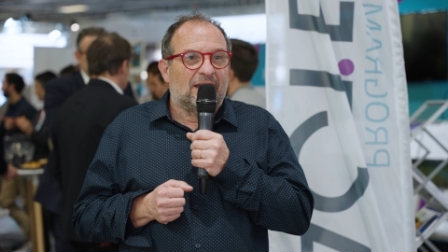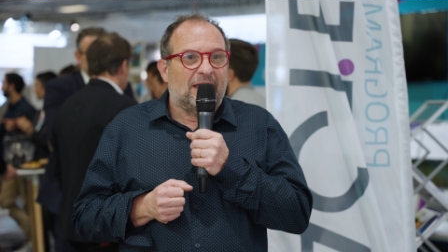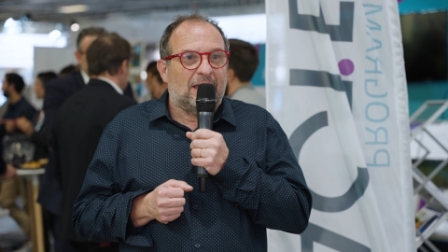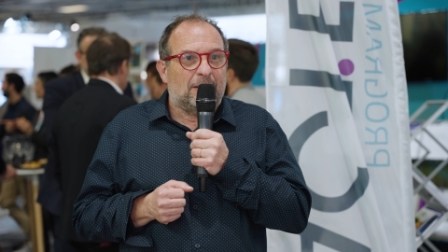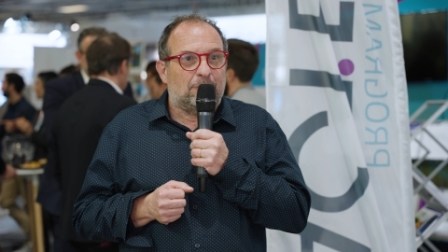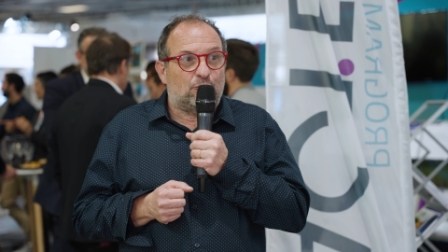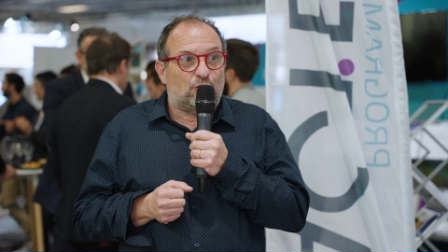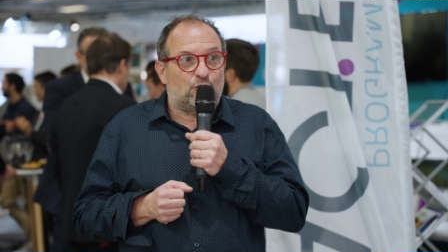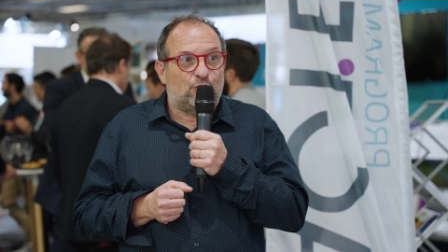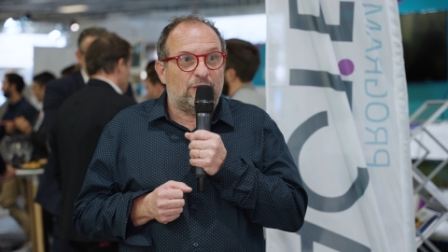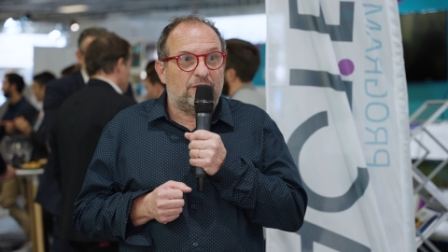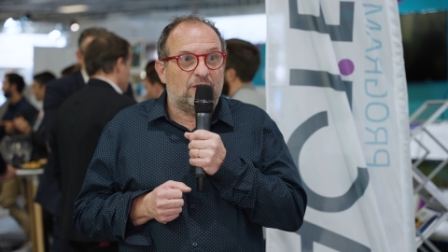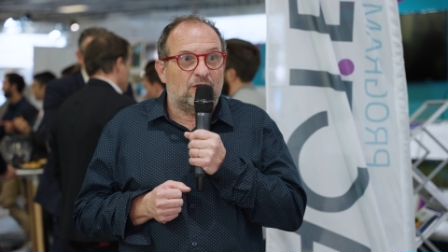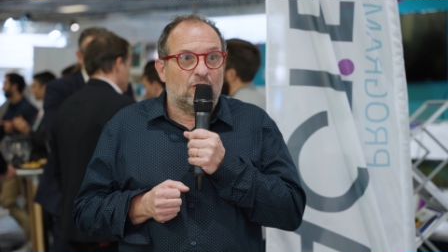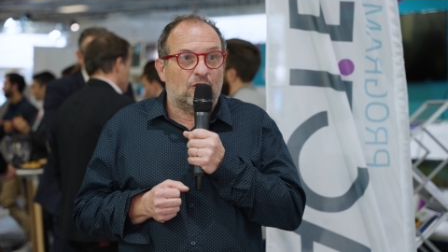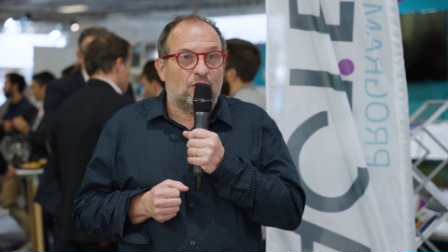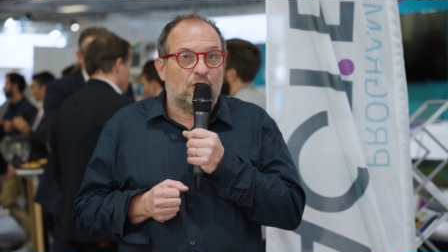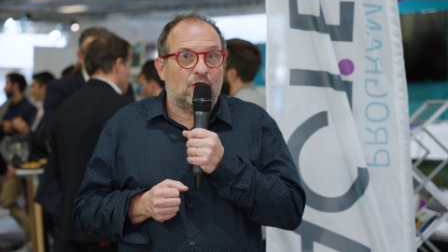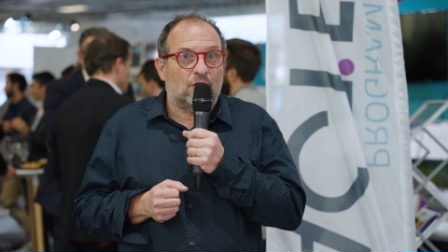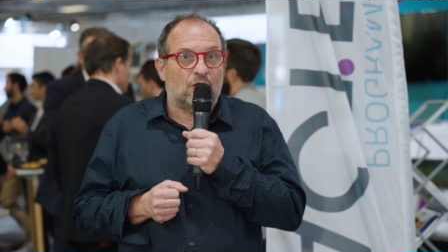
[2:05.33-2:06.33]
Et puis,
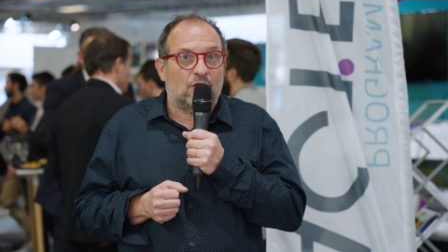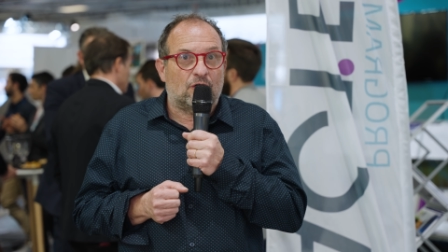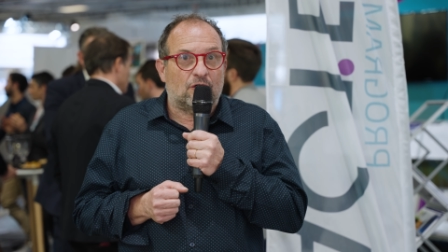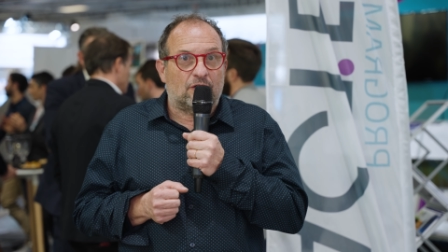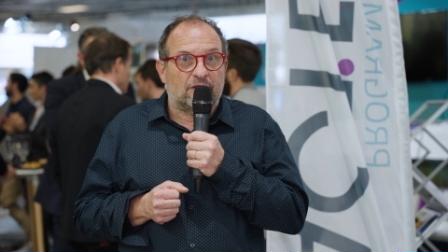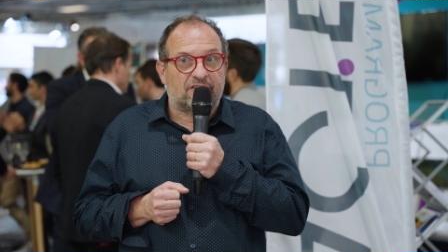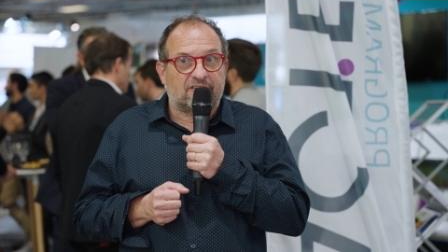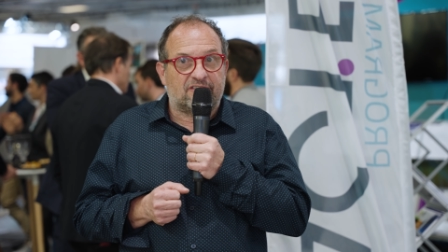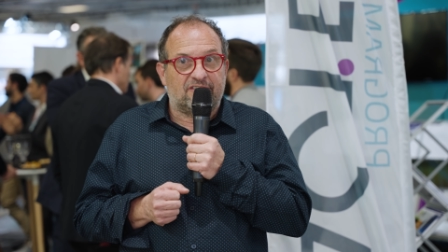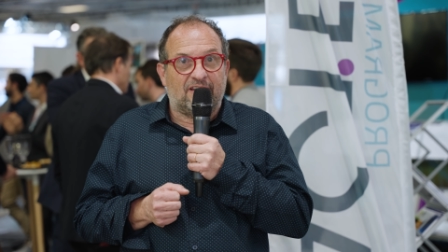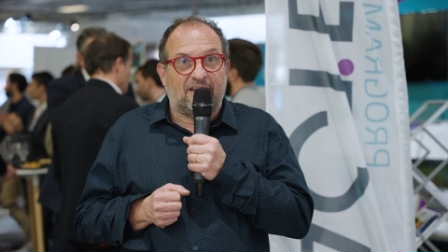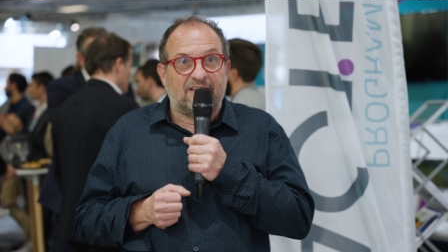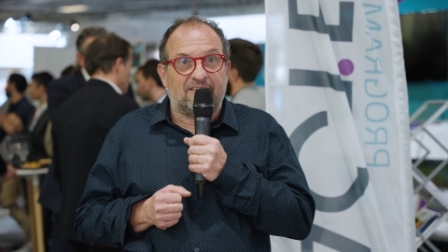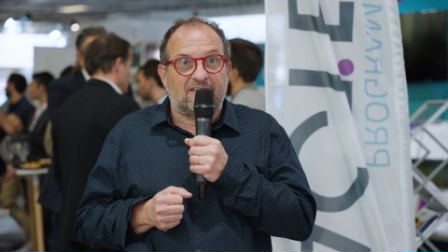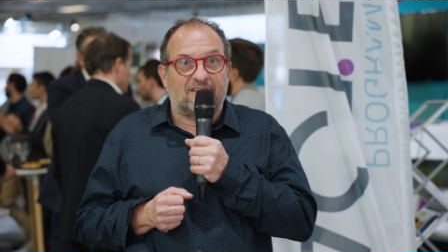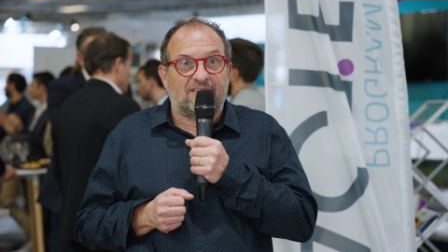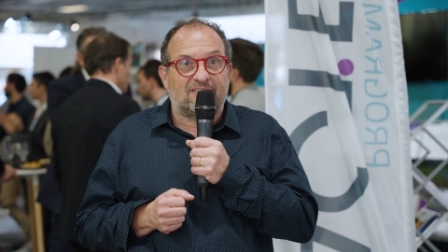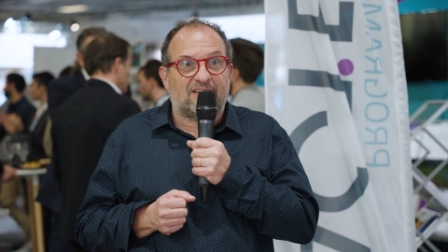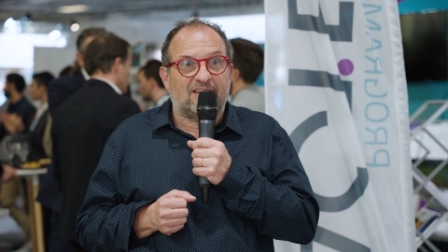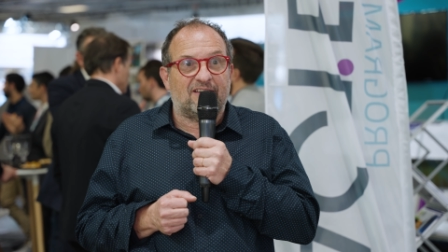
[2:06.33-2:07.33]
euh, ce qui a
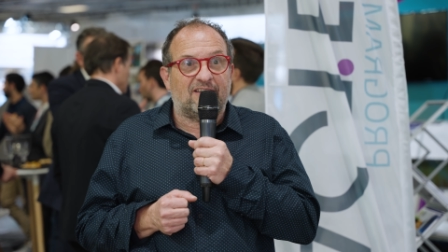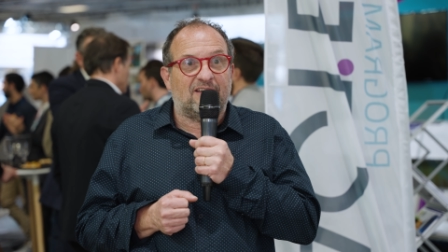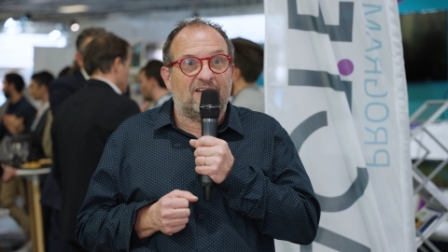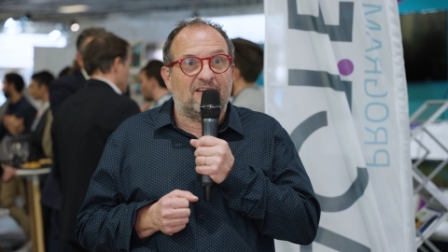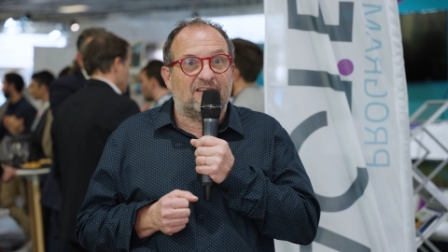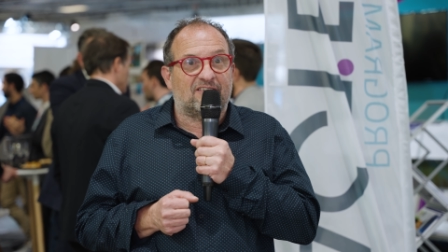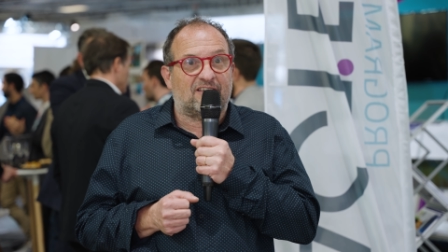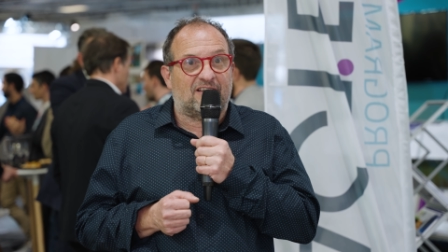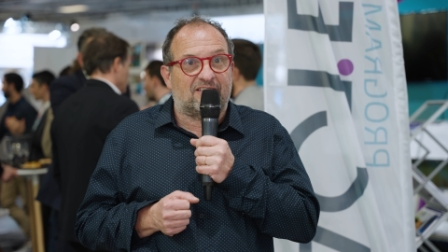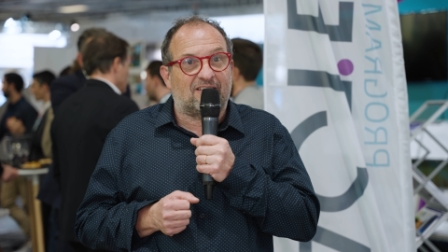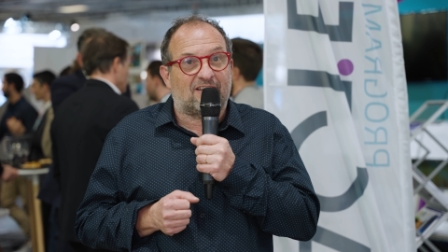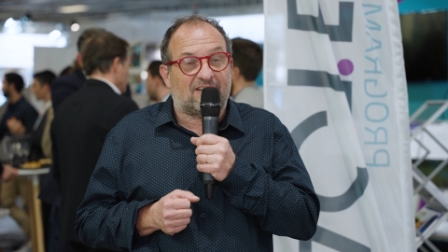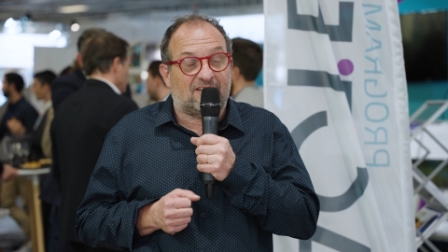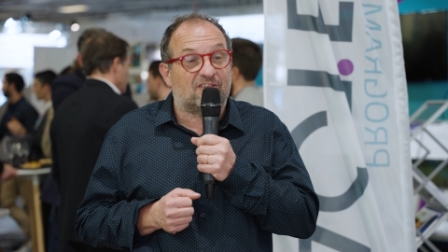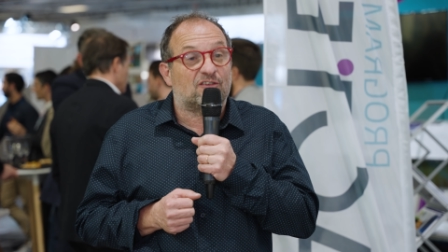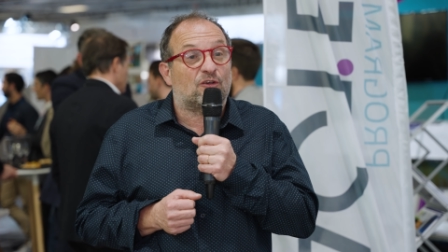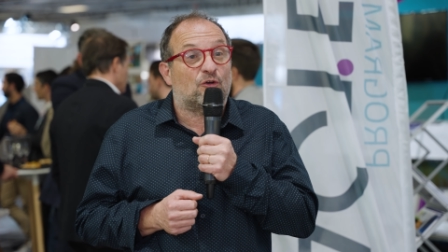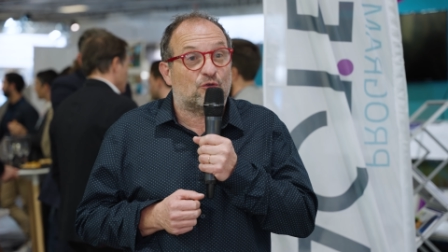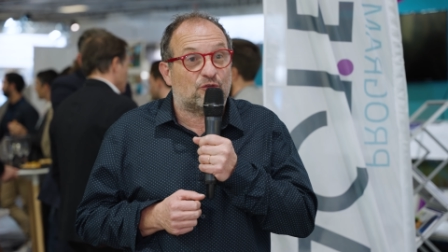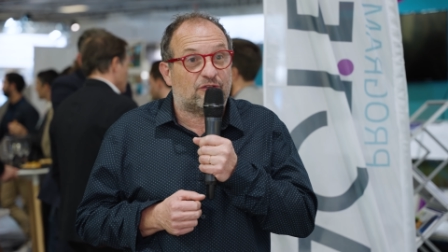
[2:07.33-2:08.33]
été très
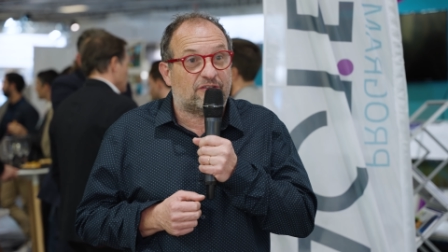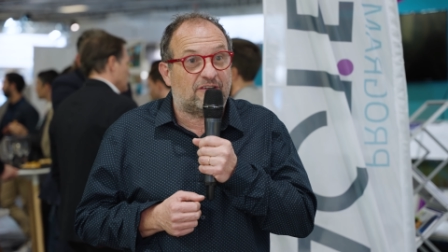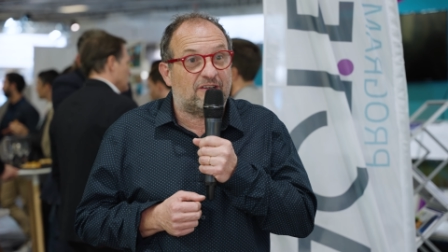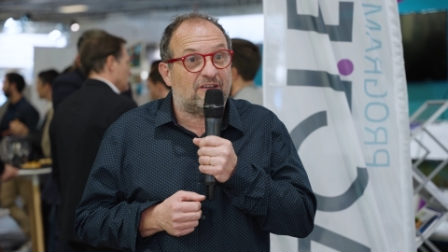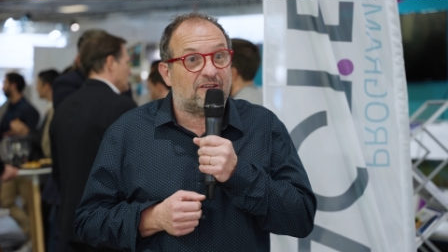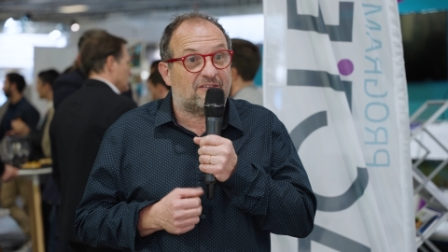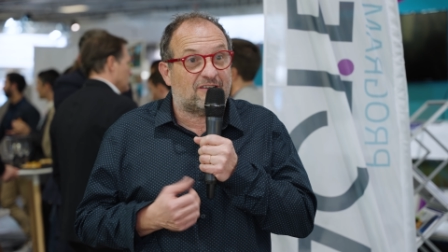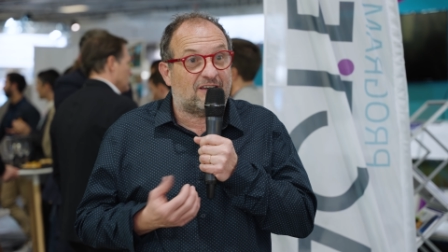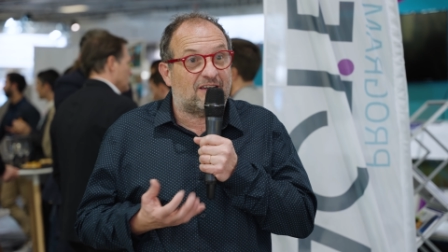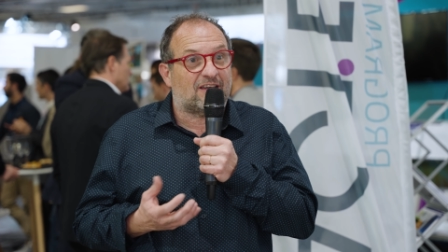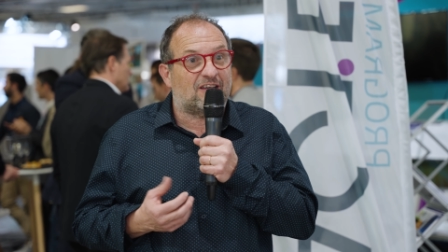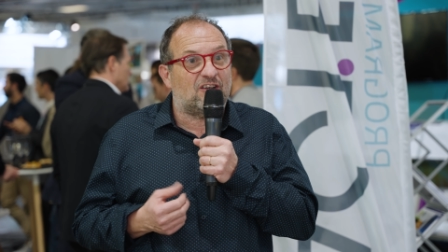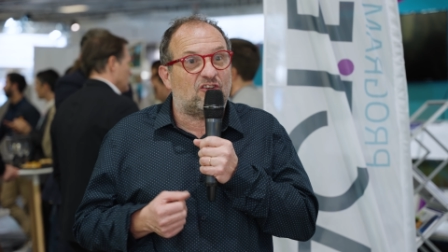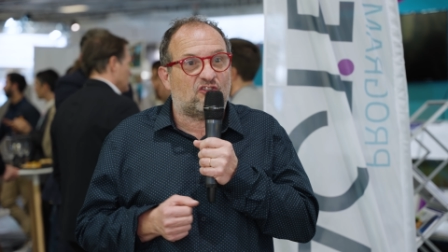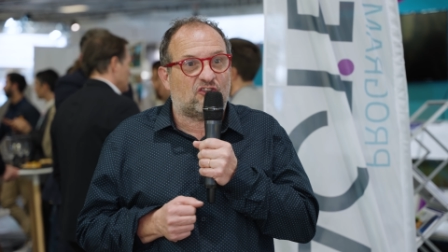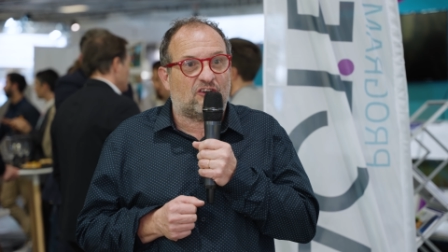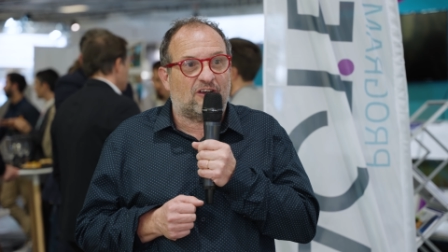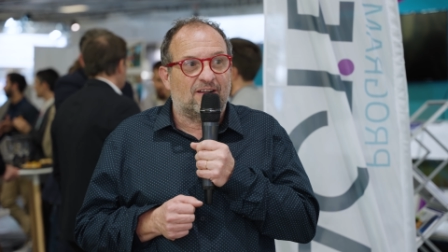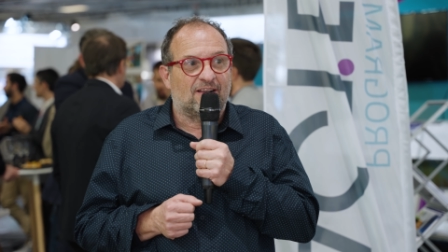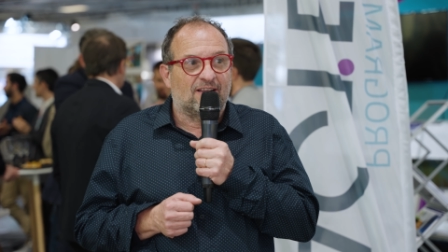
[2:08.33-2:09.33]
intéressant aussi, très
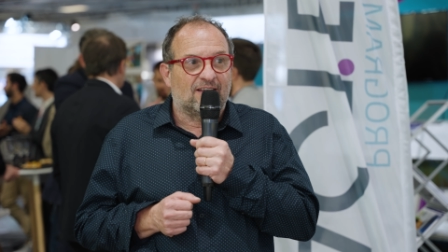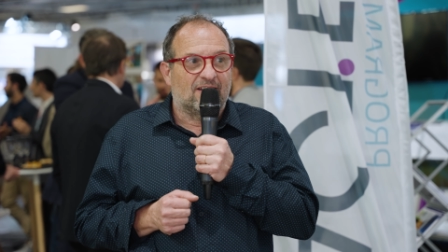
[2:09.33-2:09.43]
riche,